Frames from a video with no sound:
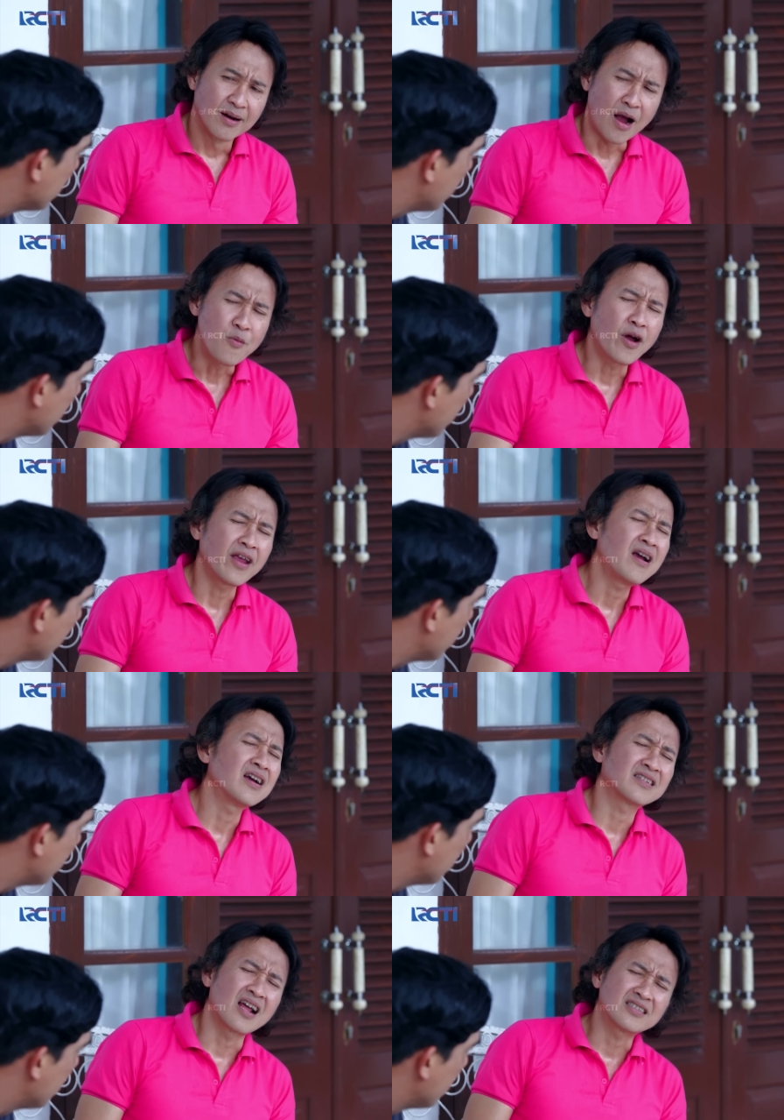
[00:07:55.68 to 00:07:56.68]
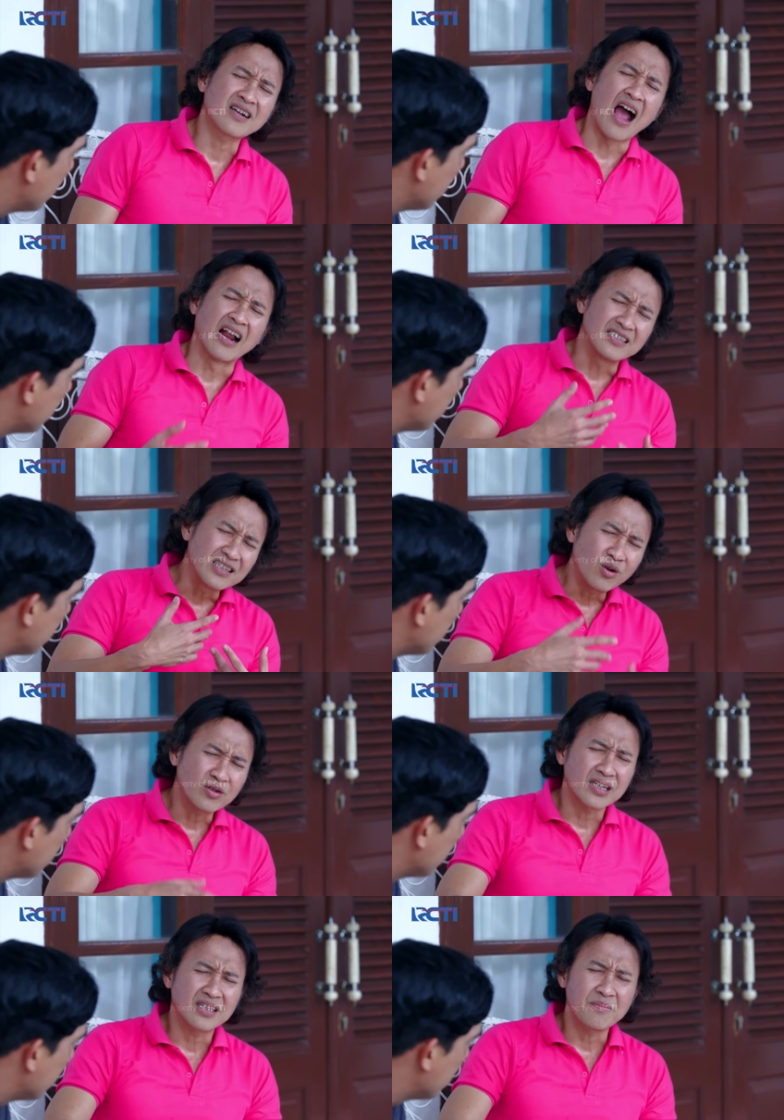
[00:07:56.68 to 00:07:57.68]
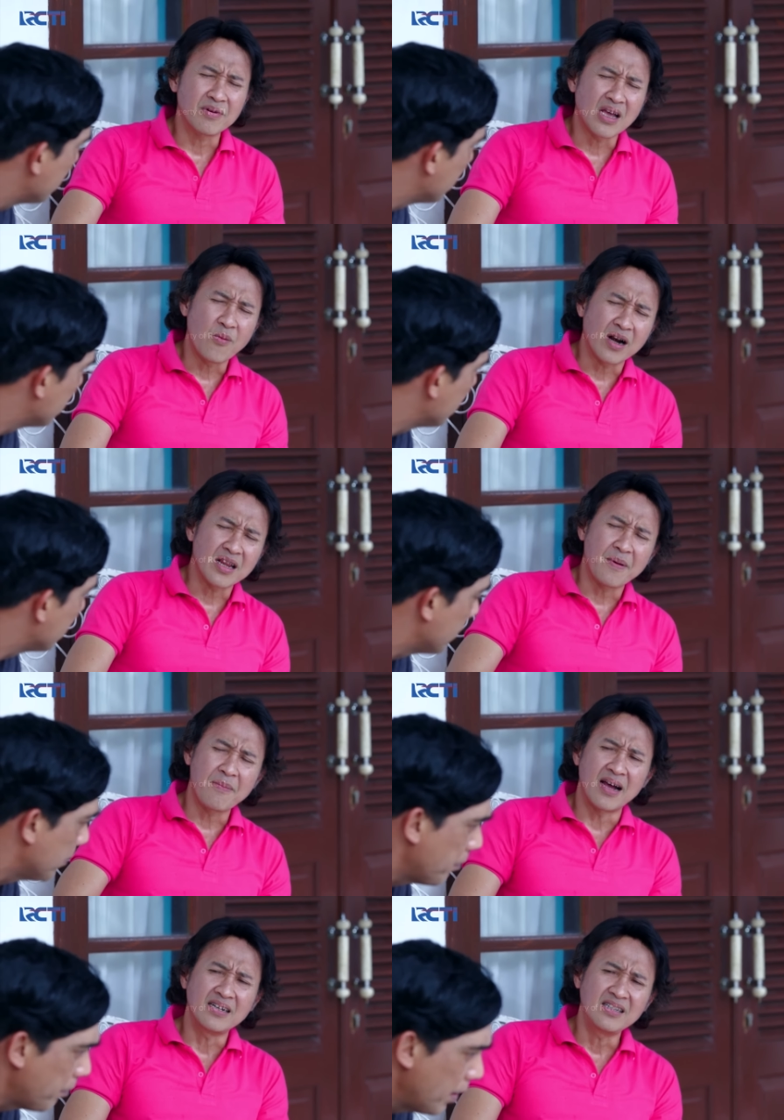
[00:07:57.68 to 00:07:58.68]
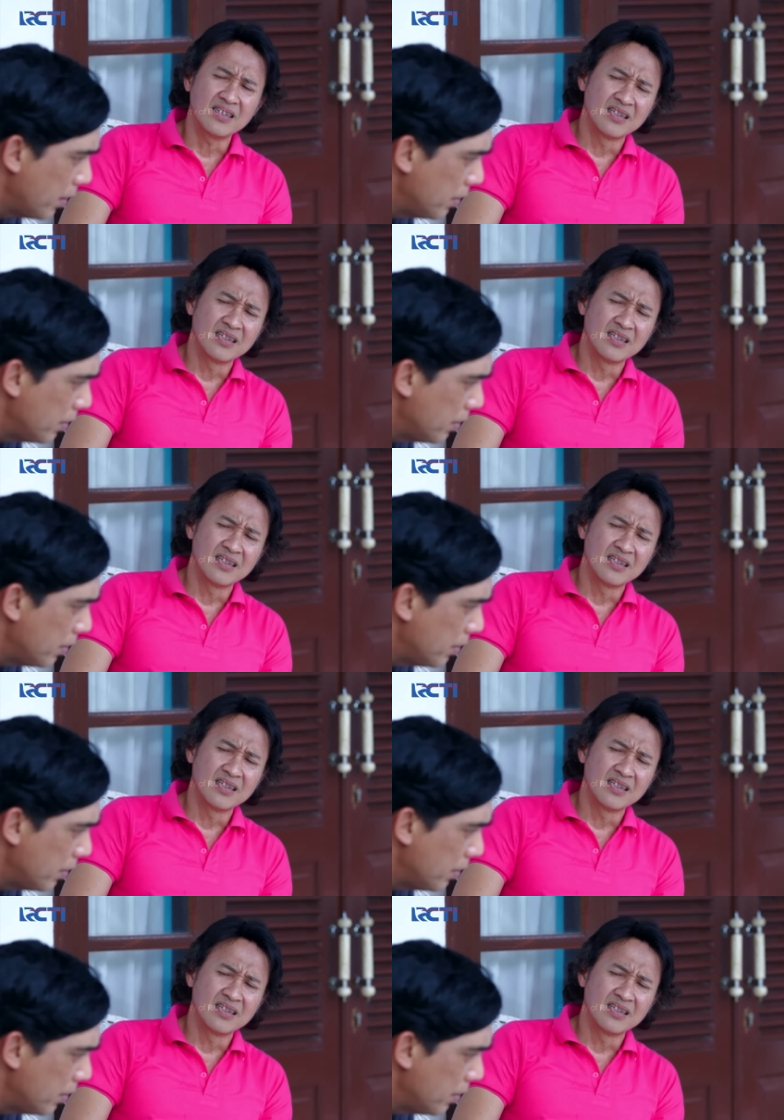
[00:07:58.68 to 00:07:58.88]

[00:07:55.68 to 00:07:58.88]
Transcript: Kamu kayaknya nggak senang sekali sih kalau saya terima tawarannya Pak Mahdi.